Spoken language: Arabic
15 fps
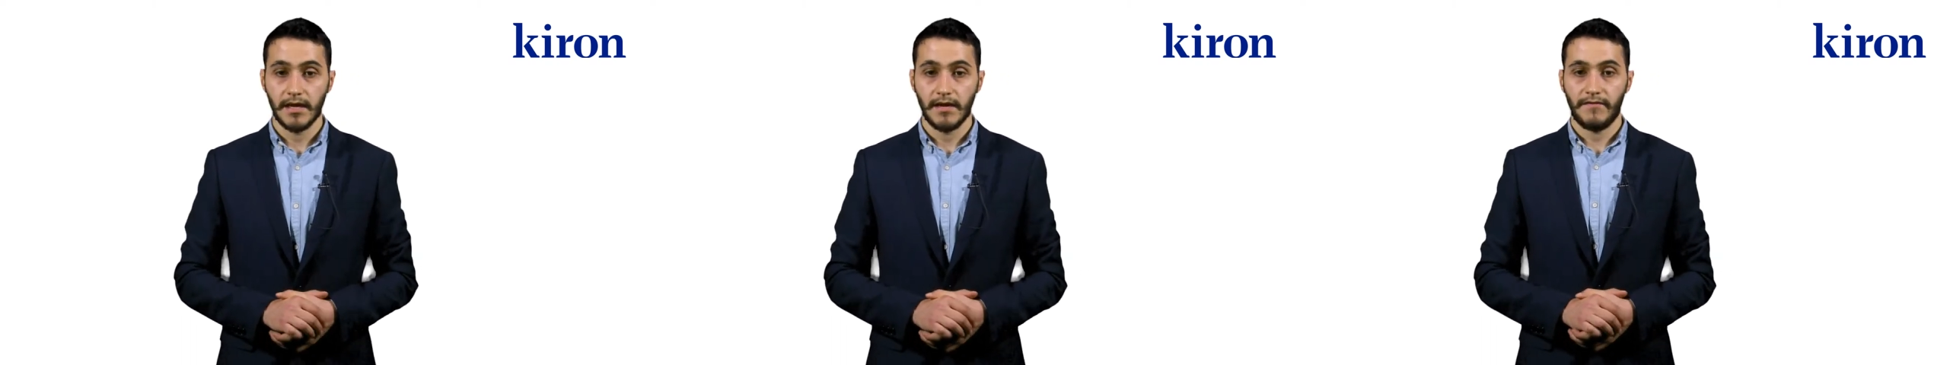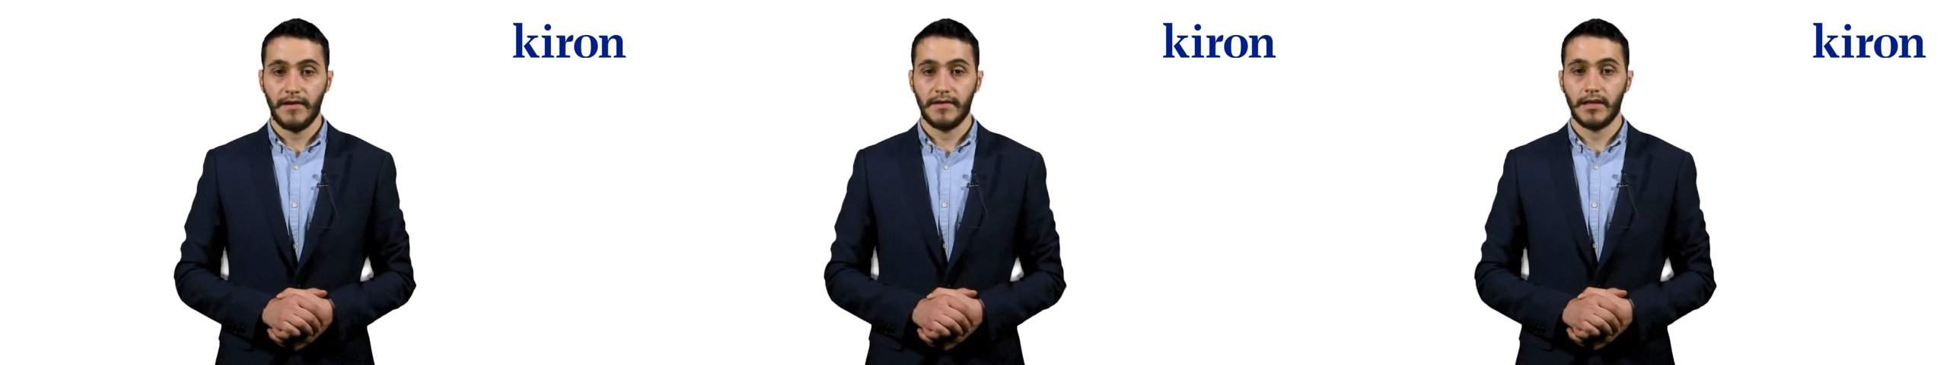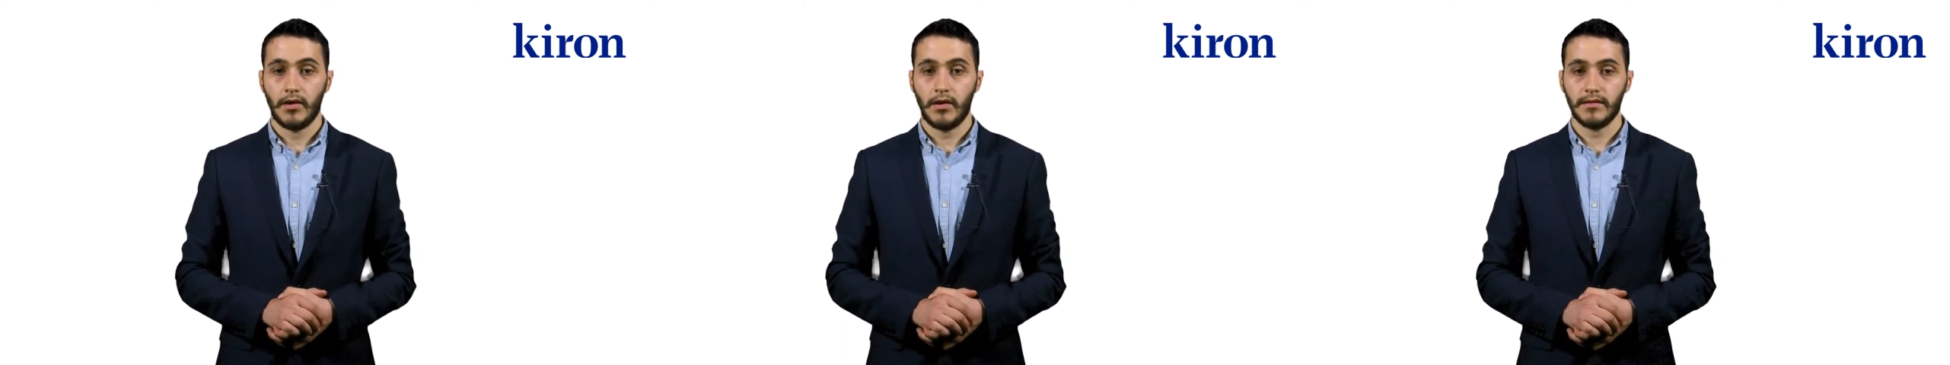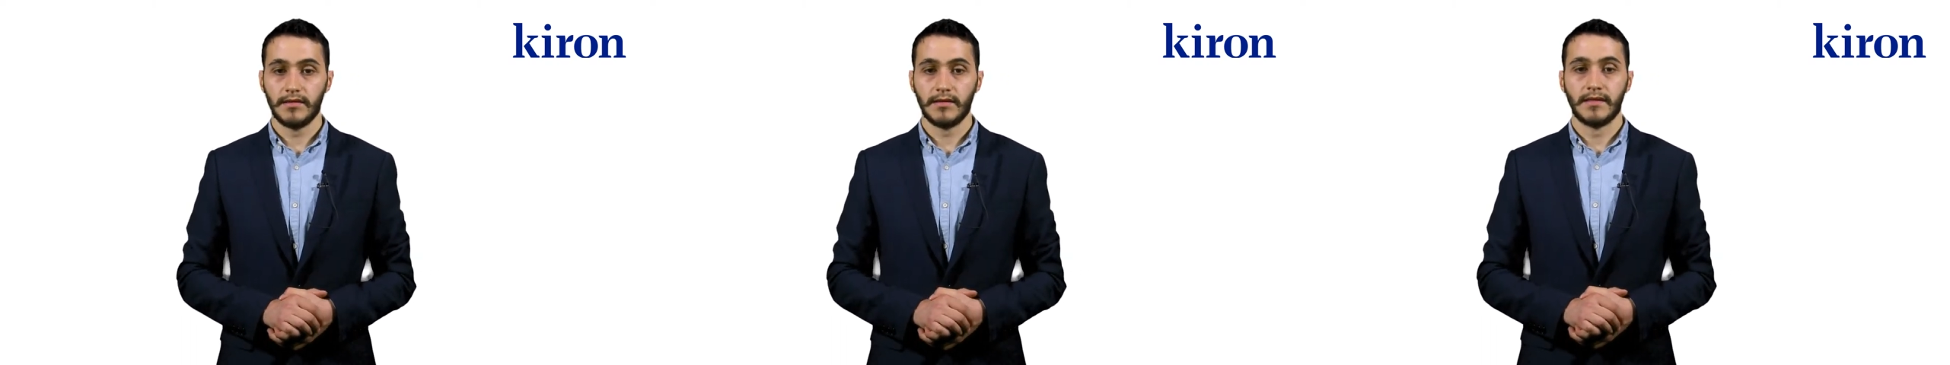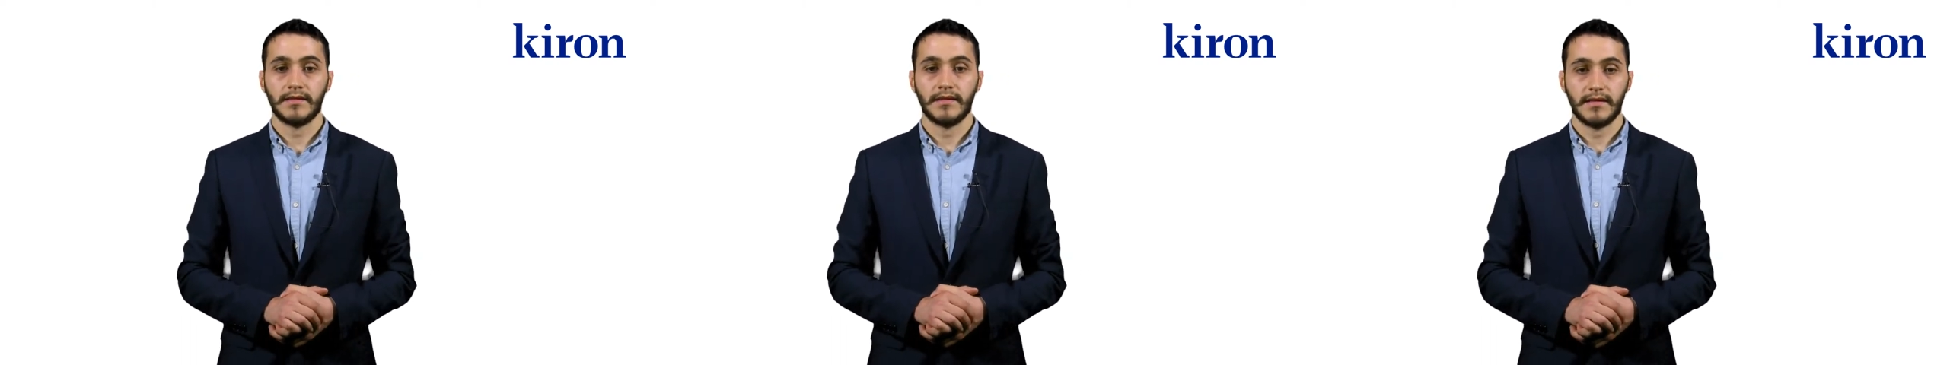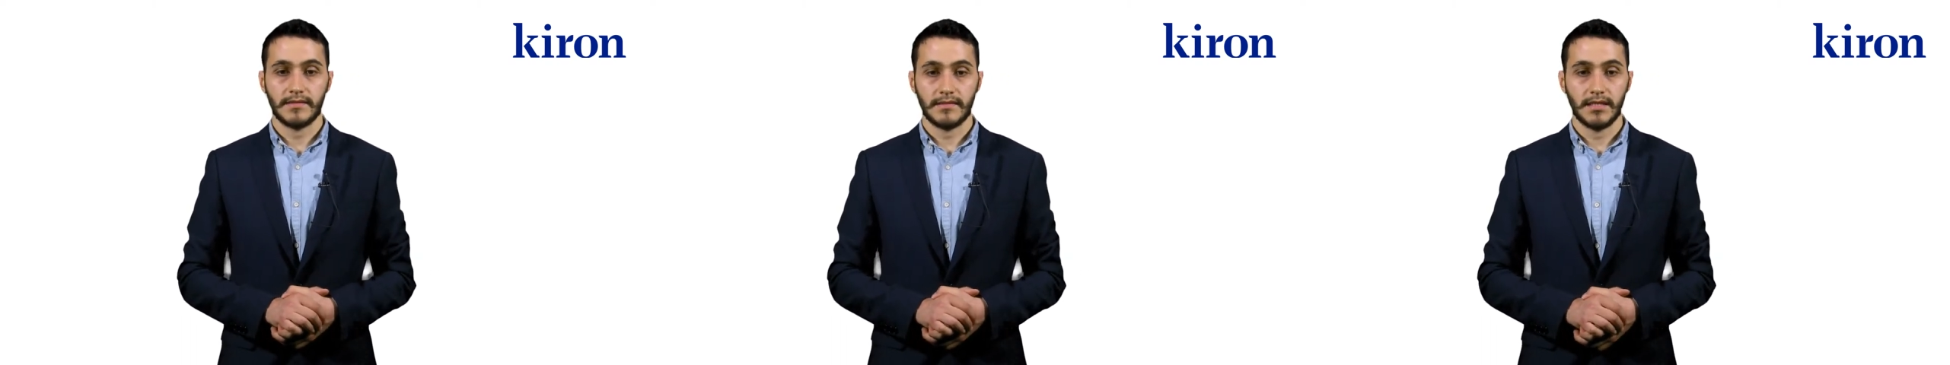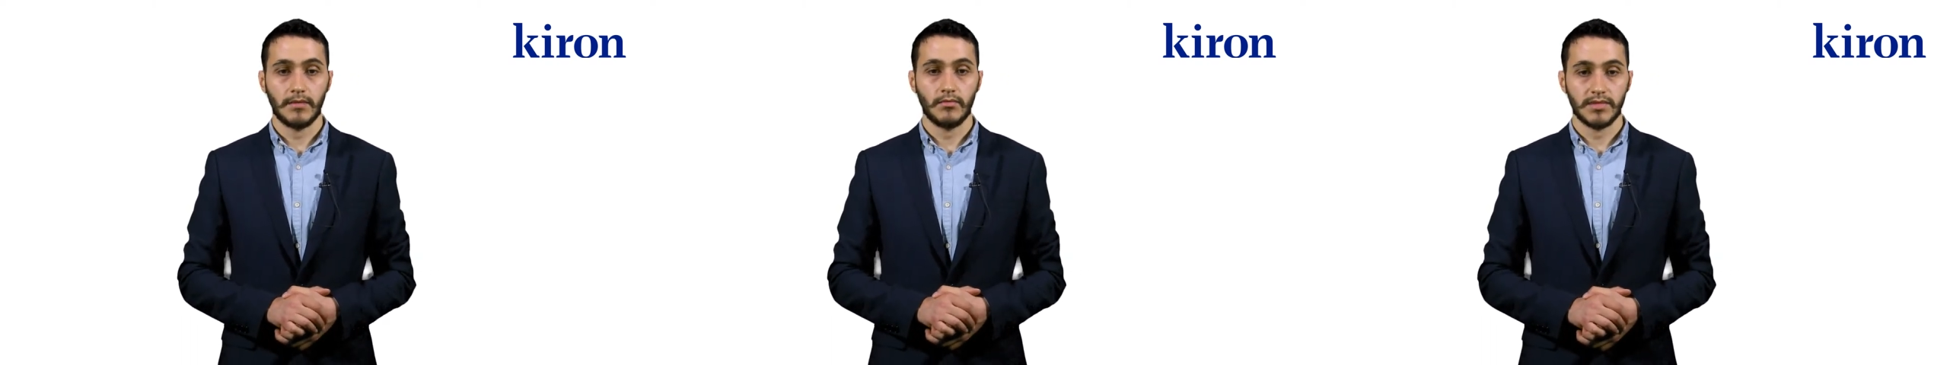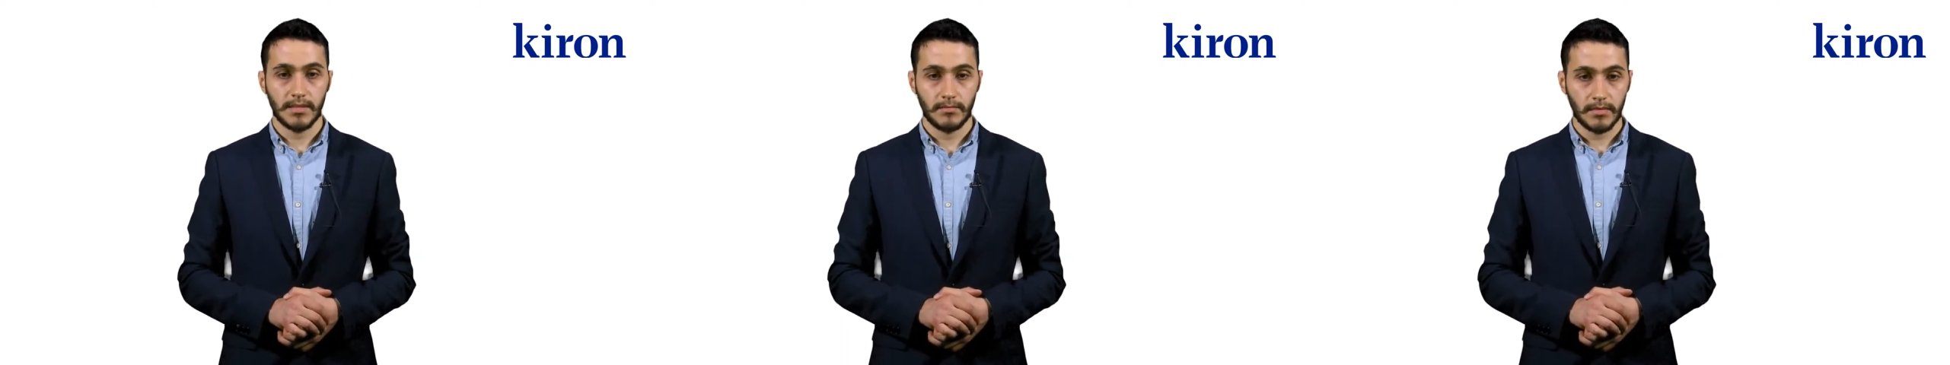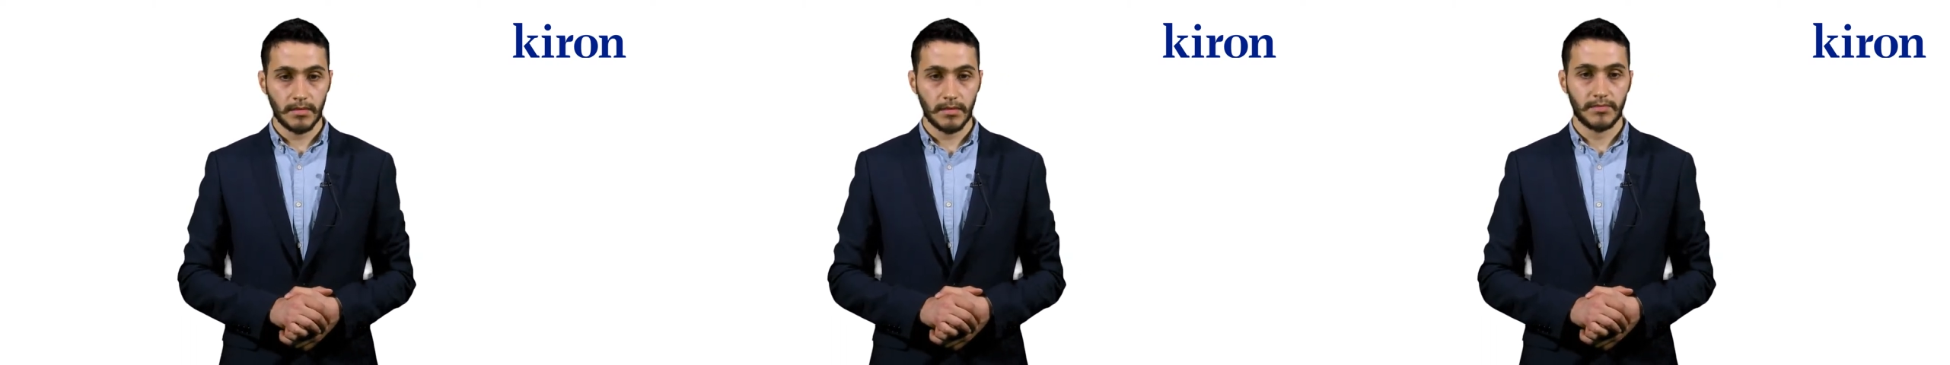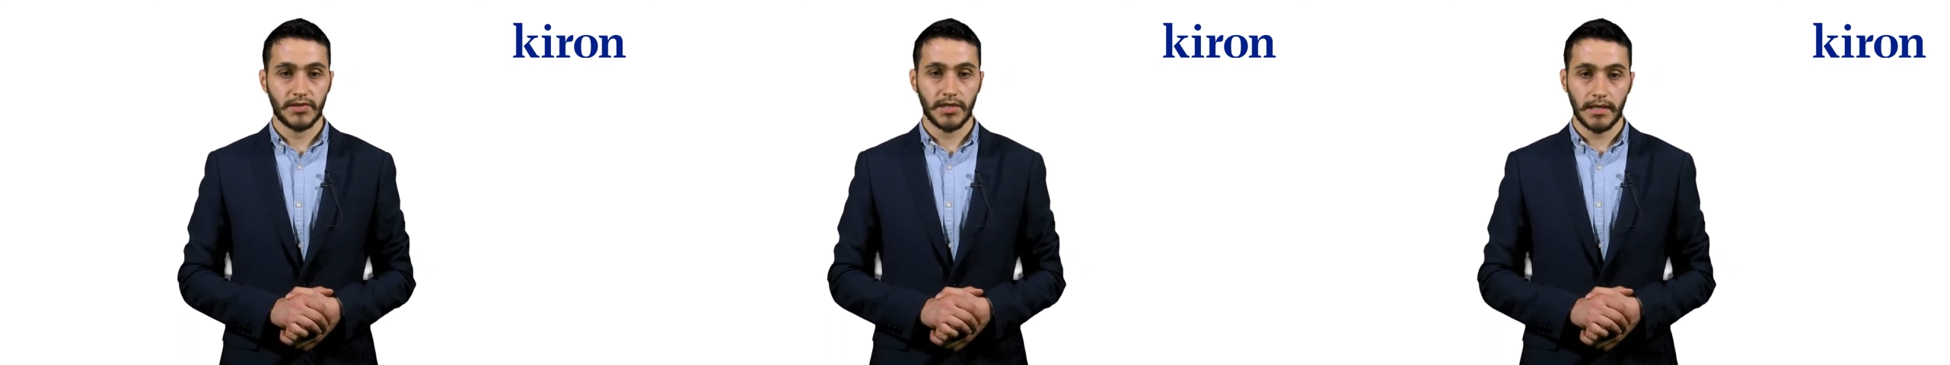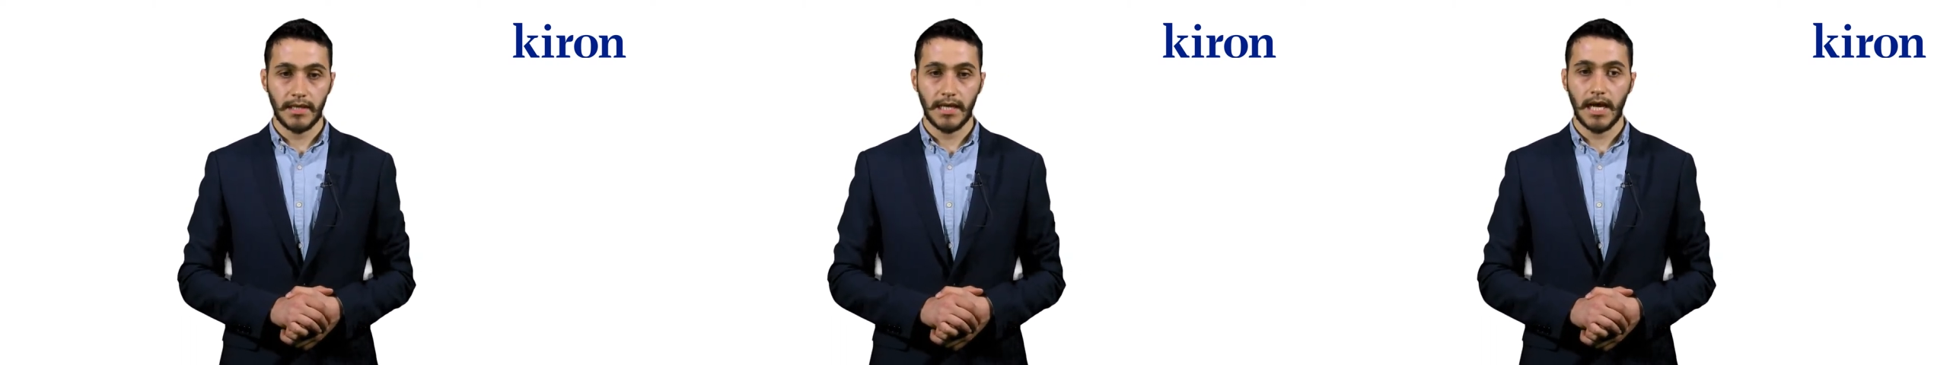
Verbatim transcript: فإن الخطط الدراسية مصممة بشكل